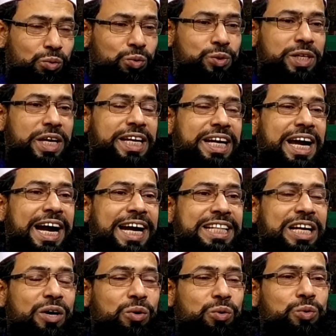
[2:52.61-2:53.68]
অনুযায়ী
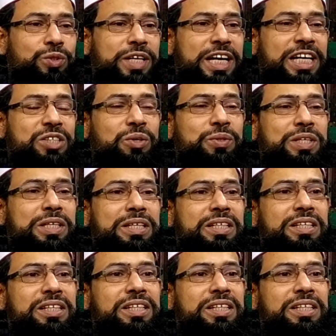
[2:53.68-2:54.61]
কায়দা অনুযায়ী যদি